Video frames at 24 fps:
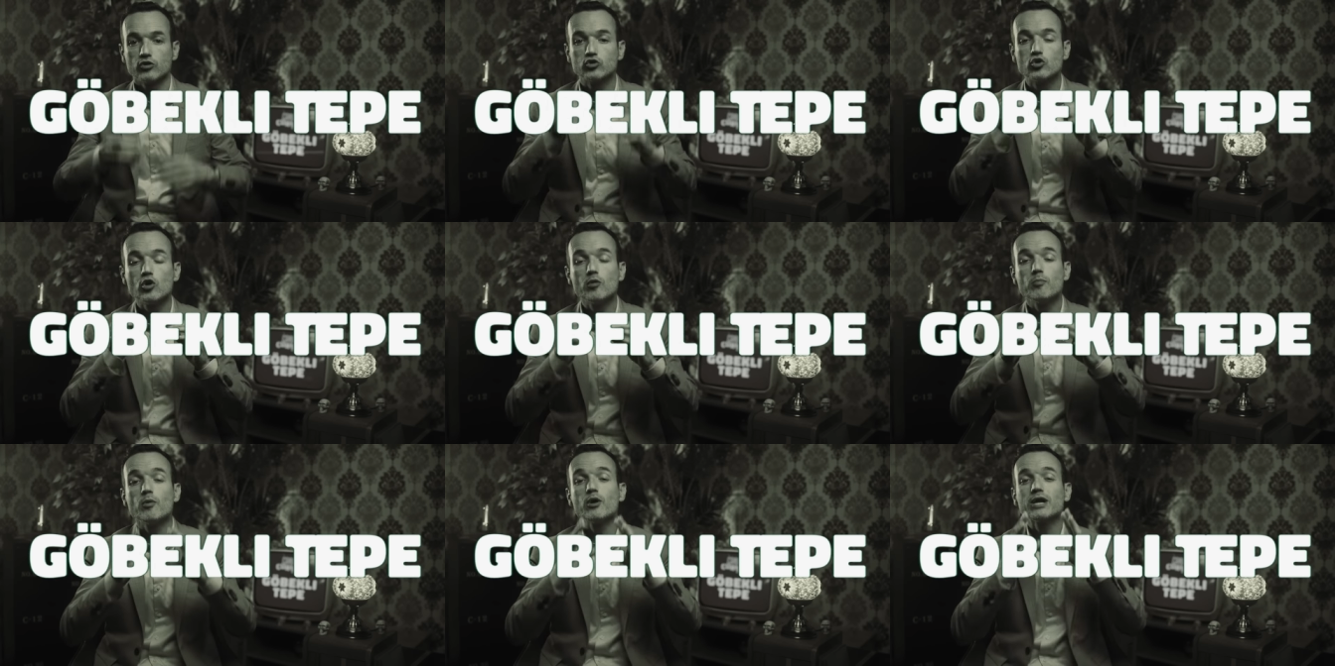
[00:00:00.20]

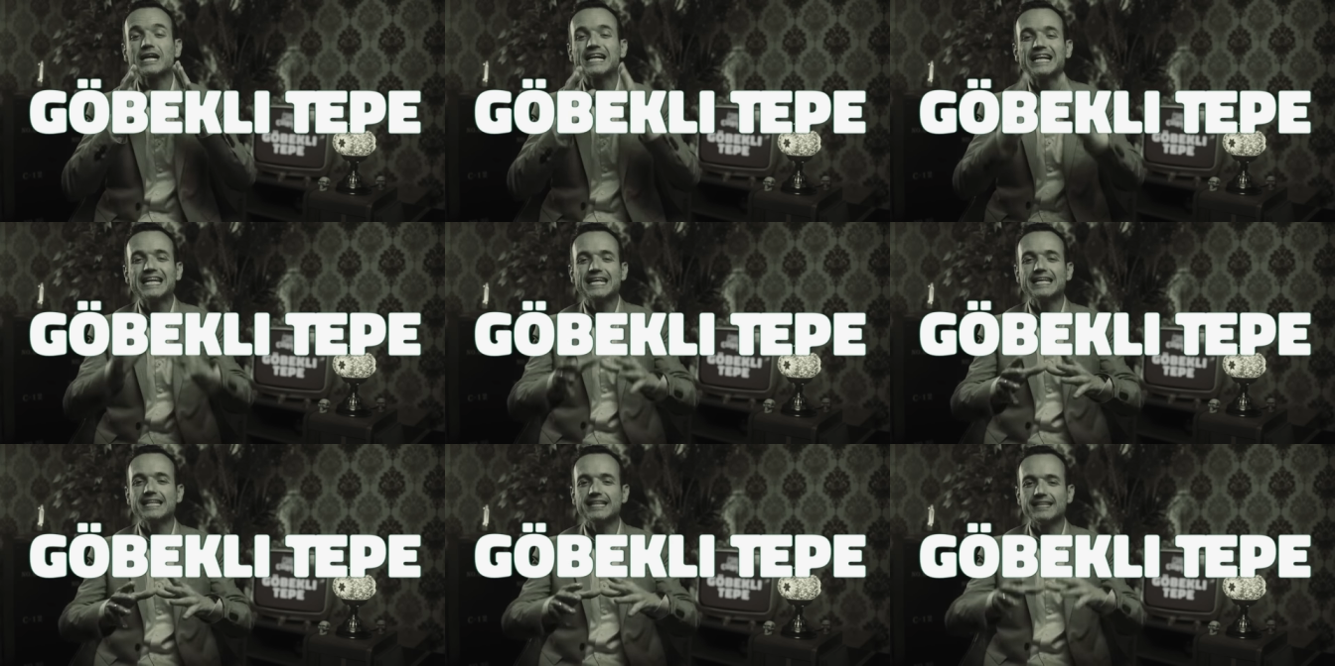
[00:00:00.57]

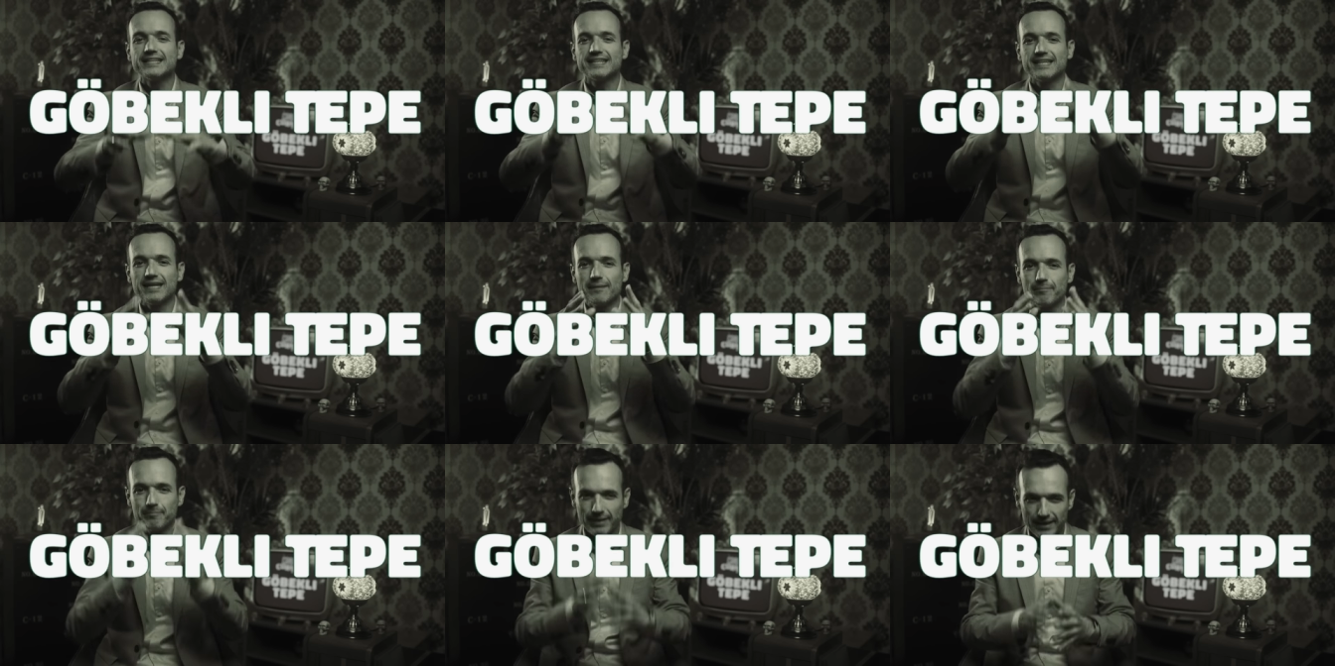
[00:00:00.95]
Göbekli
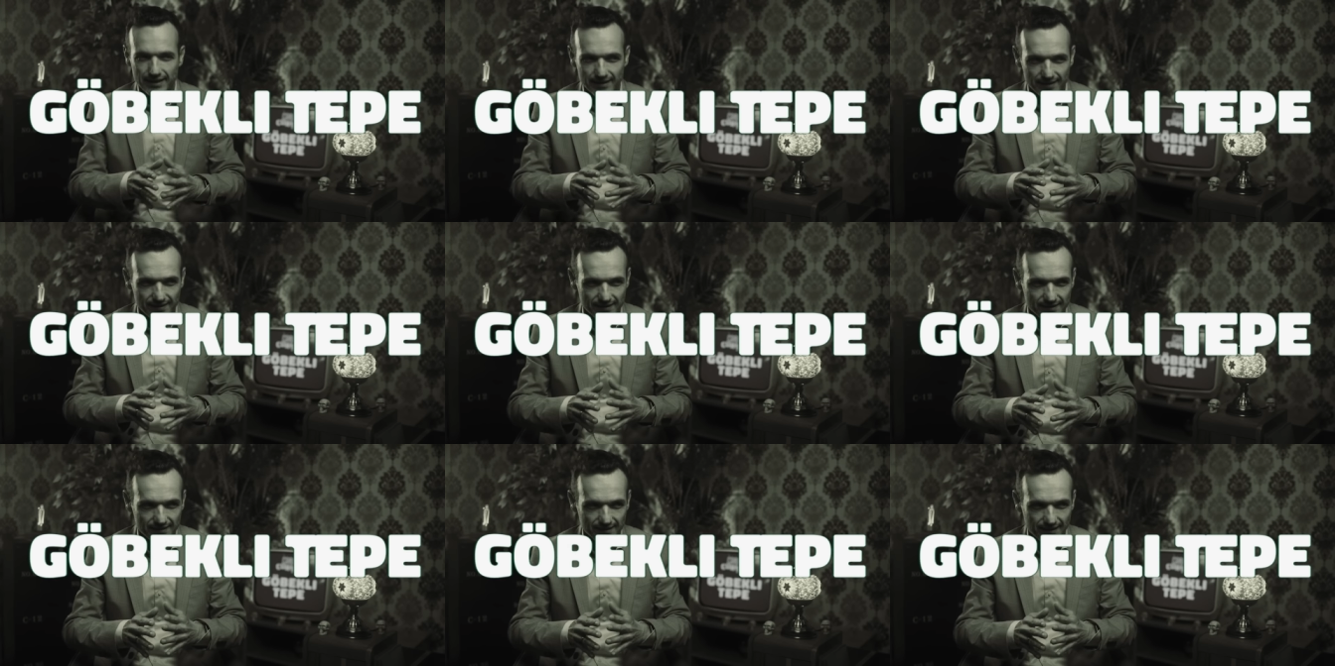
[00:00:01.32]

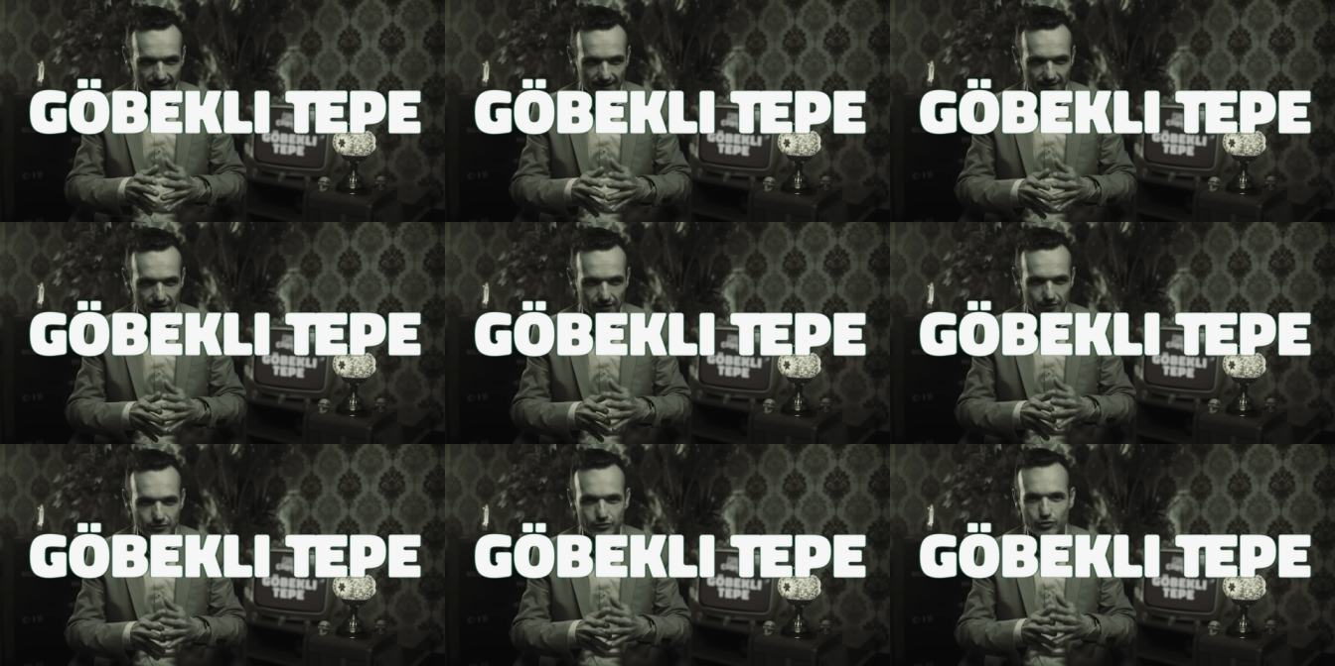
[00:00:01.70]
Tepe.
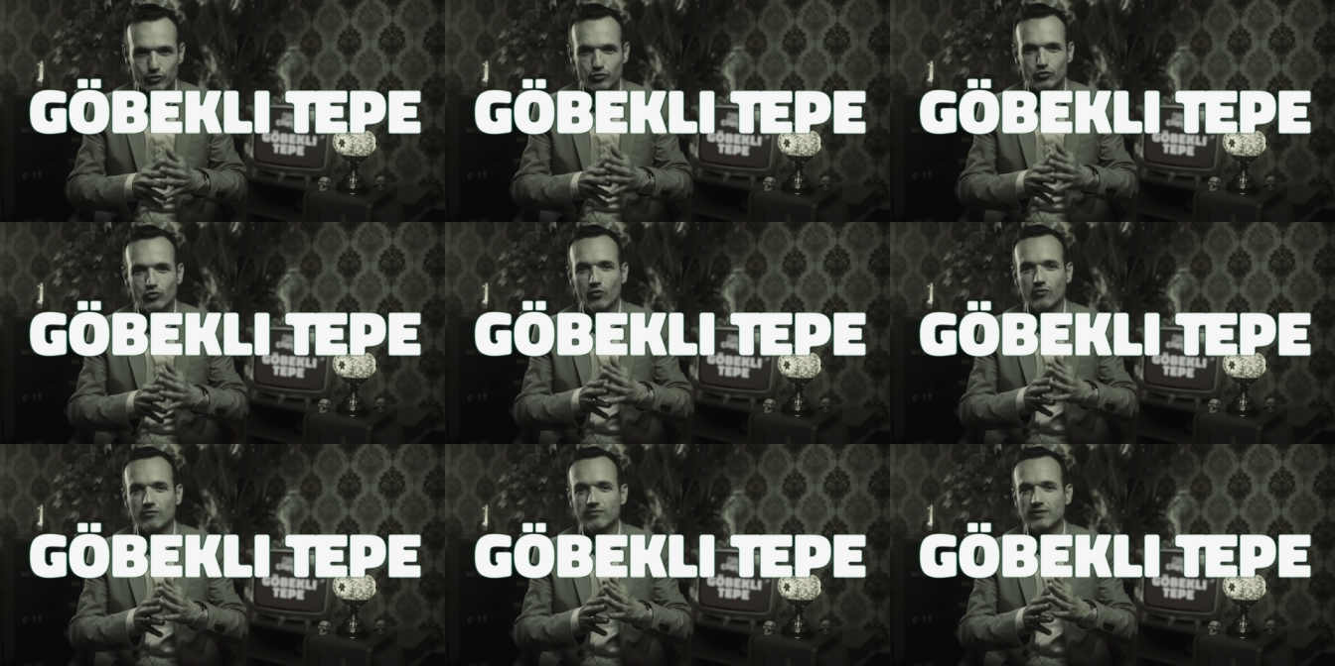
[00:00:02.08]
Alors ce
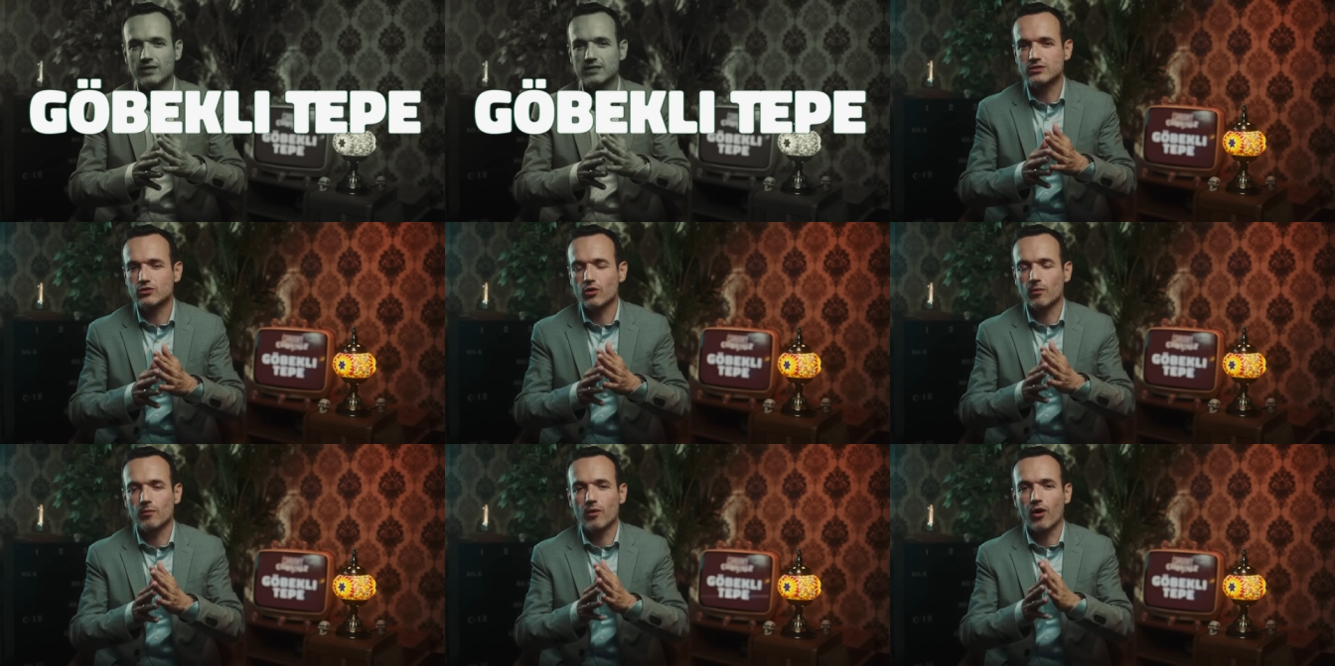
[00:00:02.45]
nom
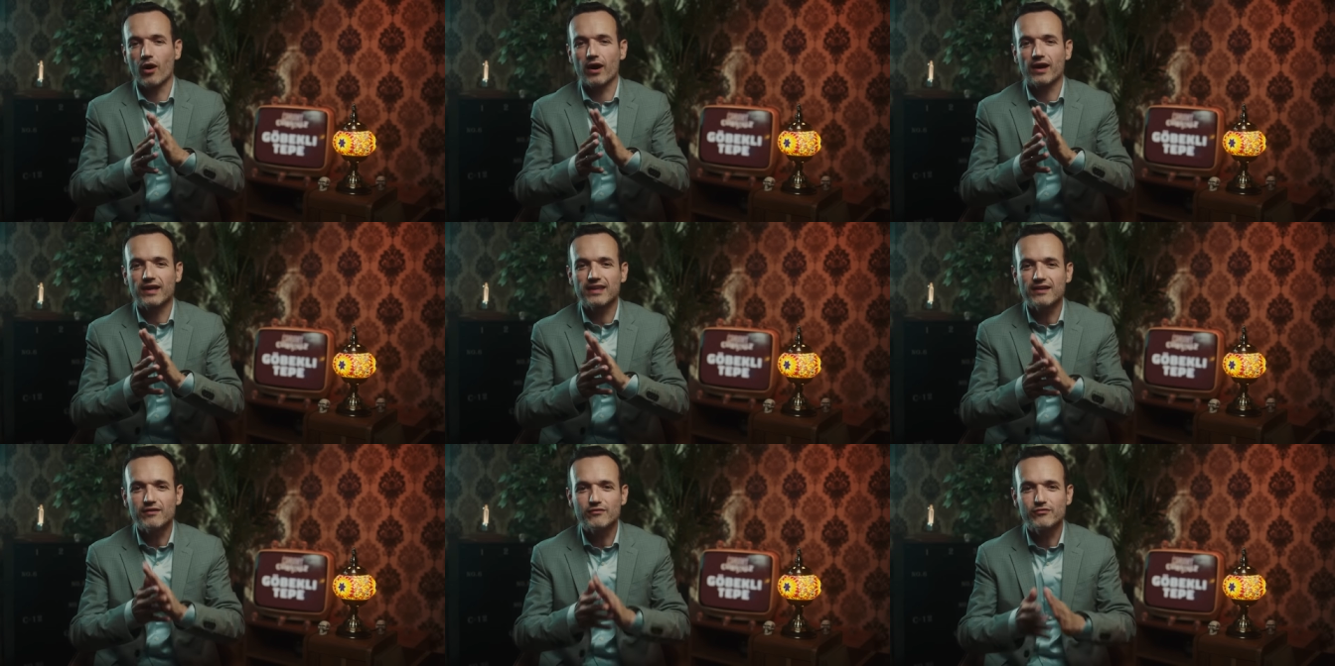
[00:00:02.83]
va sûrement
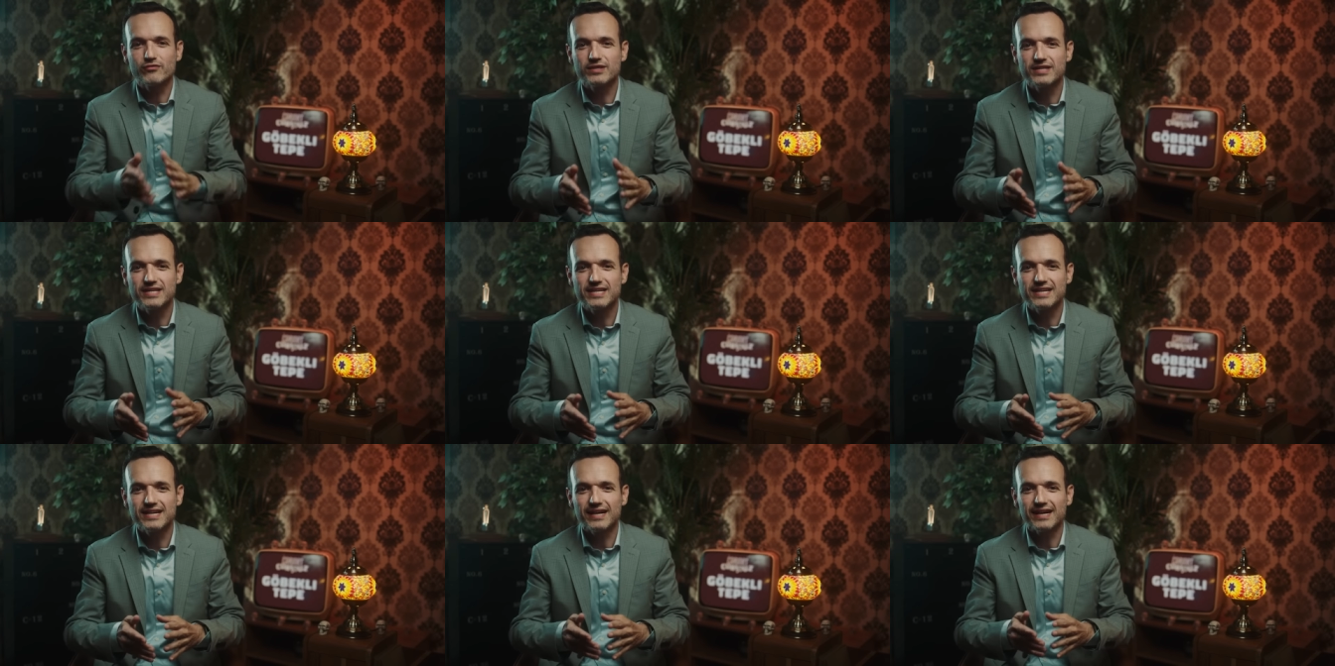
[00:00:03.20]
rien vous
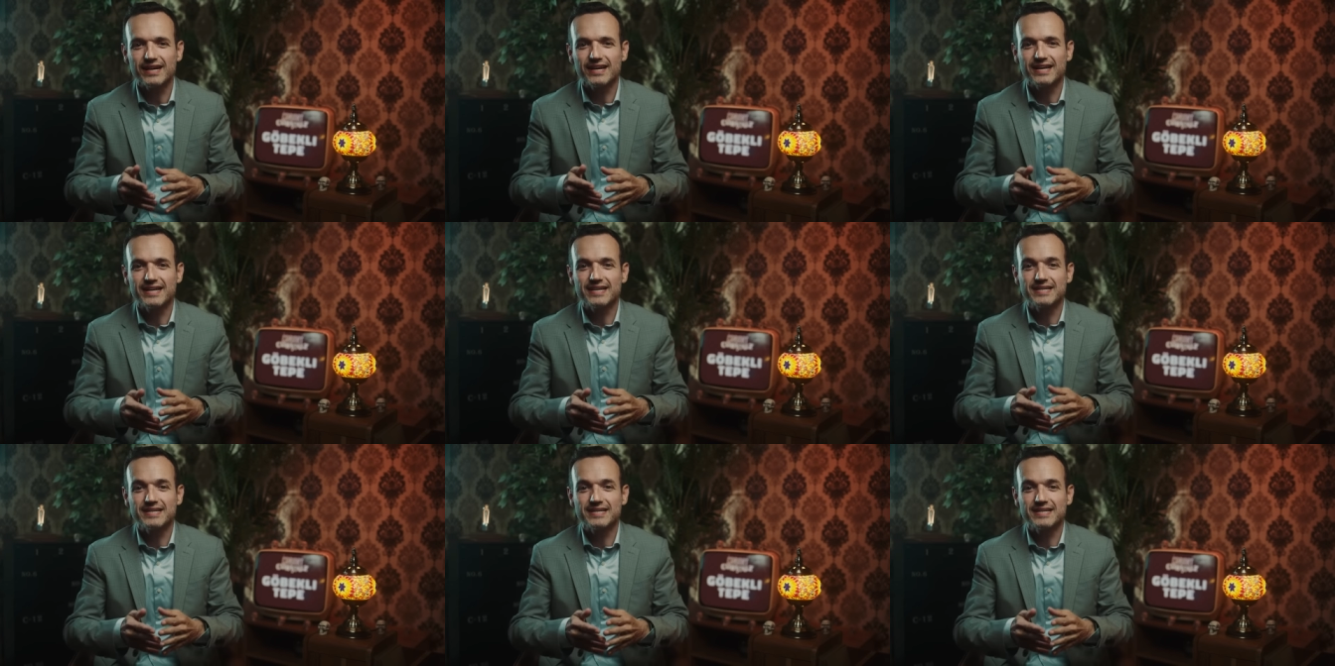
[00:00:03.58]
dire